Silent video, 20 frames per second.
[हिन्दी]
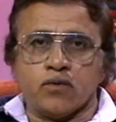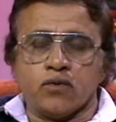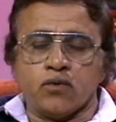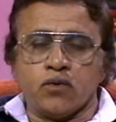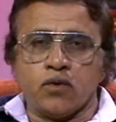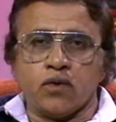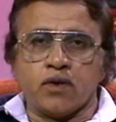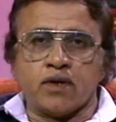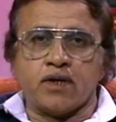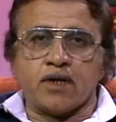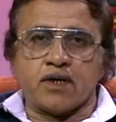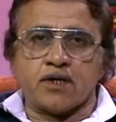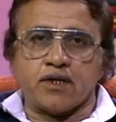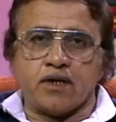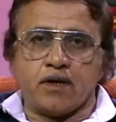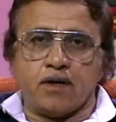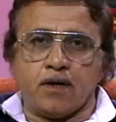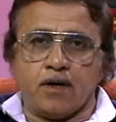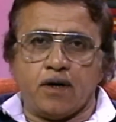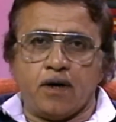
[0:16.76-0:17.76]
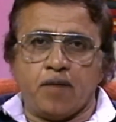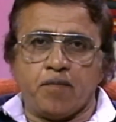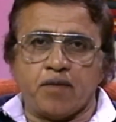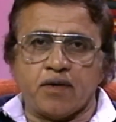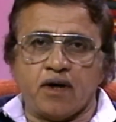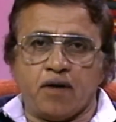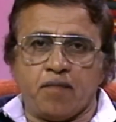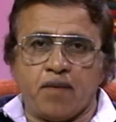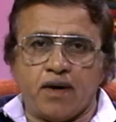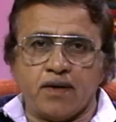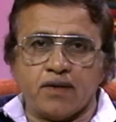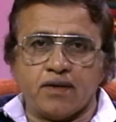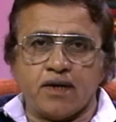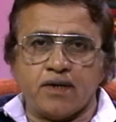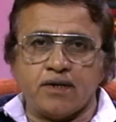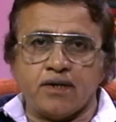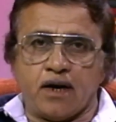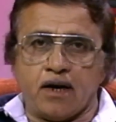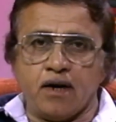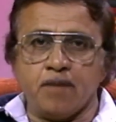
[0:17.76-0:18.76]
दूरदर्शन अहमदाबाद की
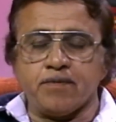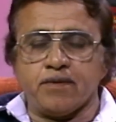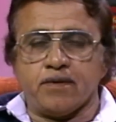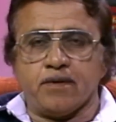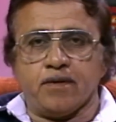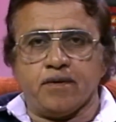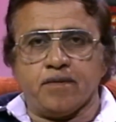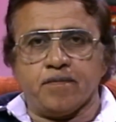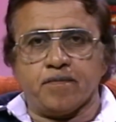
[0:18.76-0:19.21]
जानब से